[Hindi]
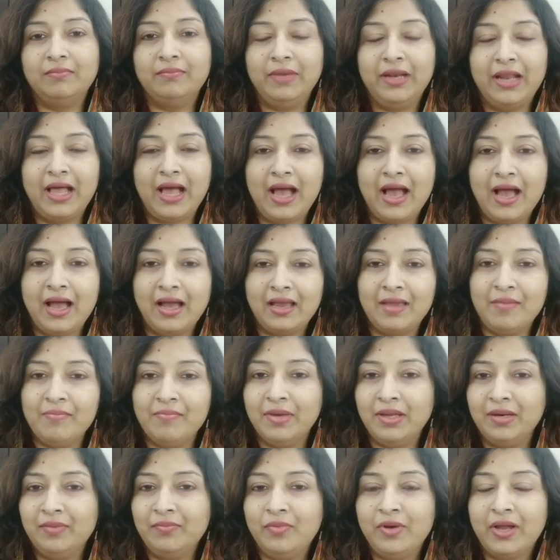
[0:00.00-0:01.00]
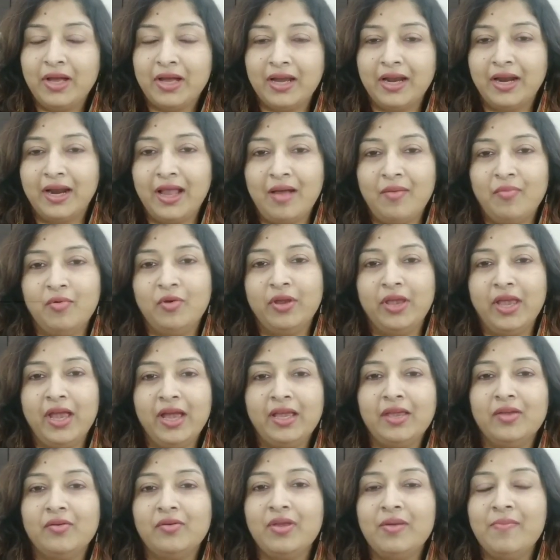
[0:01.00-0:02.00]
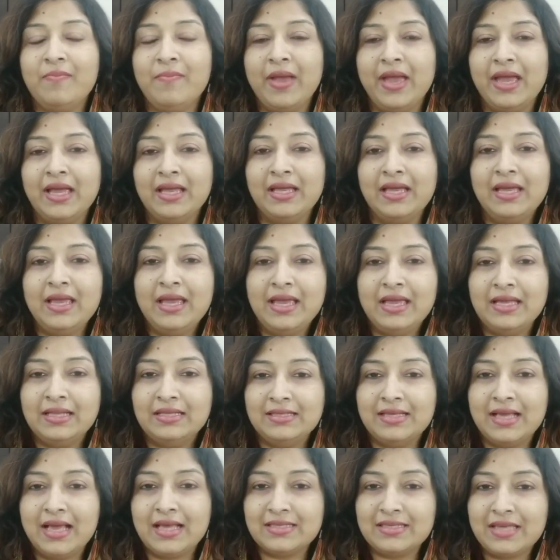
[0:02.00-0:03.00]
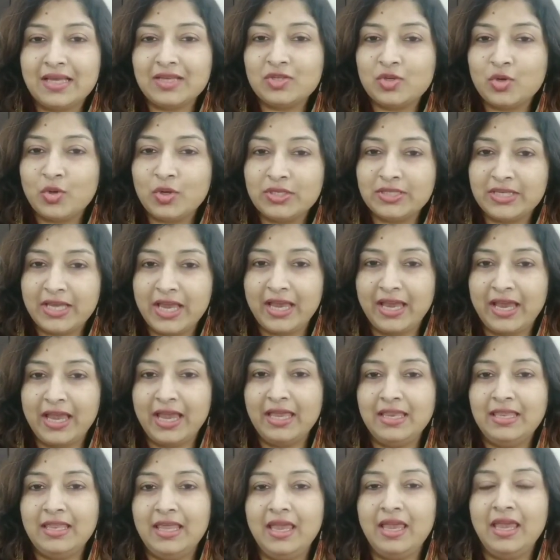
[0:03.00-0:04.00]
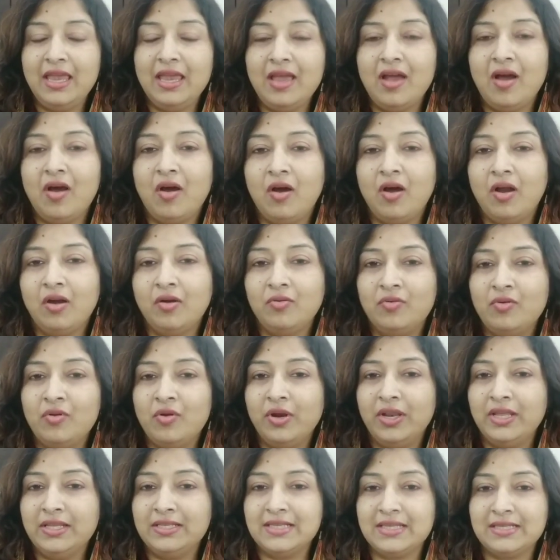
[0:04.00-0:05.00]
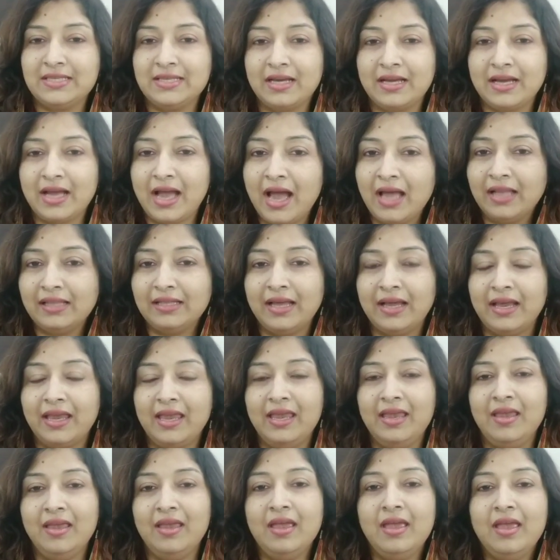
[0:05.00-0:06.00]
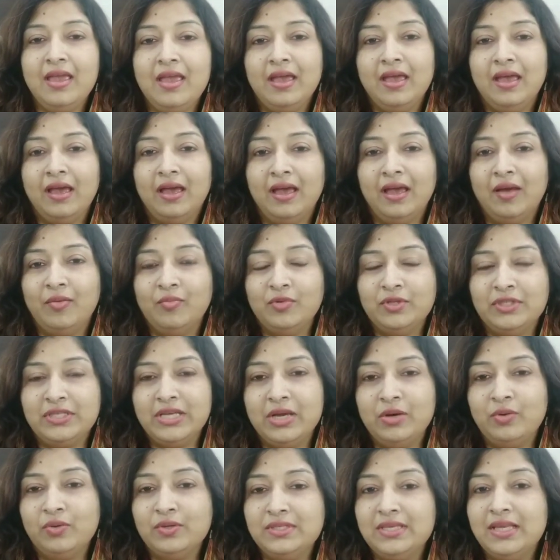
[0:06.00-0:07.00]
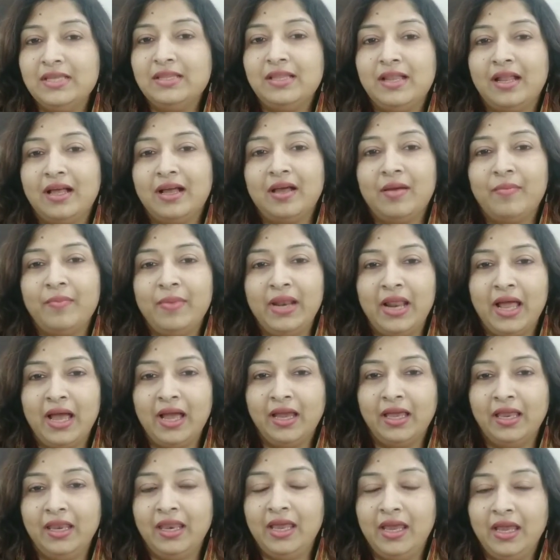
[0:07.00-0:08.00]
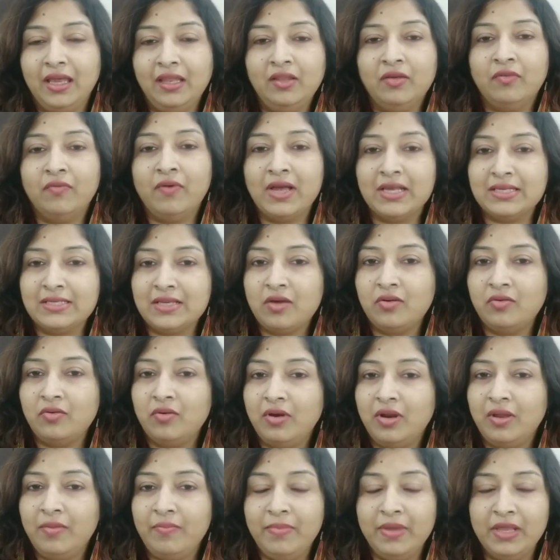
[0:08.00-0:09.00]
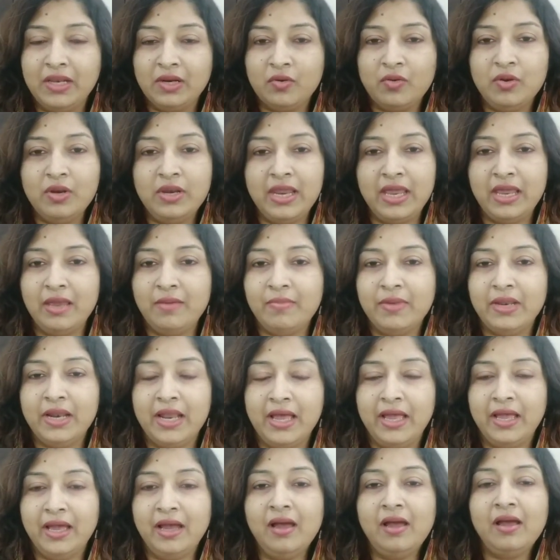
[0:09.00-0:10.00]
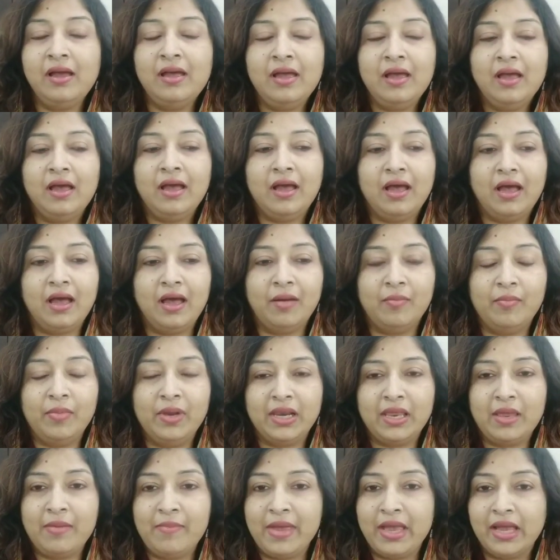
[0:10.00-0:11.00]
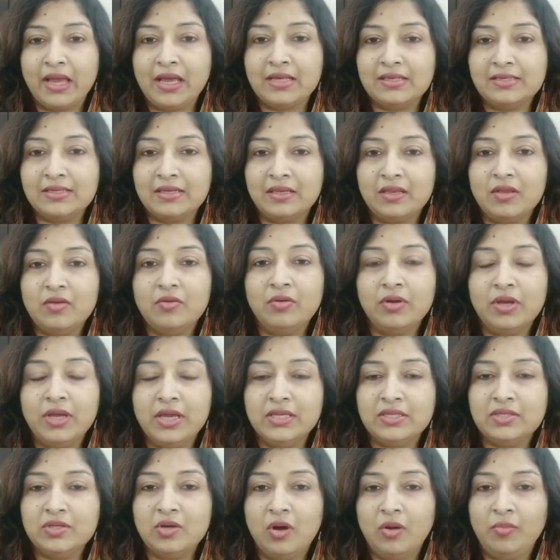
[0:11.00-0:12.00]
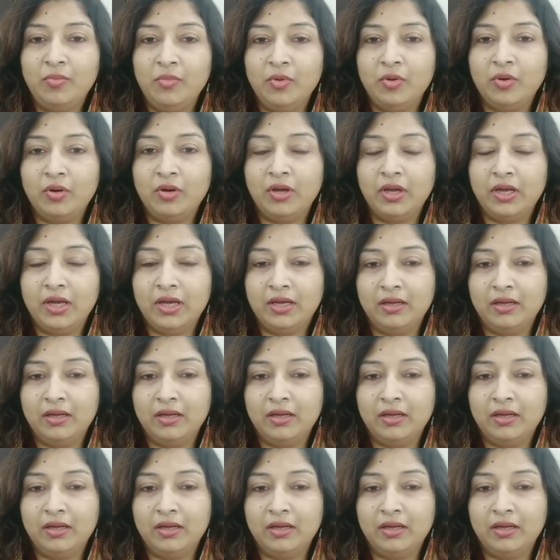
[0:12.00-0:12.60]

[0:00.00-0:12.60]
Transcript: मेरा आके मन पूरा खराब हो गया क्योंकि मैं जैसा सोच के गई थी और उन्होंने जैसा कहा था कि आ, मुझे उसी तरह का बना के देंगे तो वैसा उन्होंने बिल्कुल नहीं बनाया आ, बल्कि मैं कह सकती हूँ कि जो हम लोग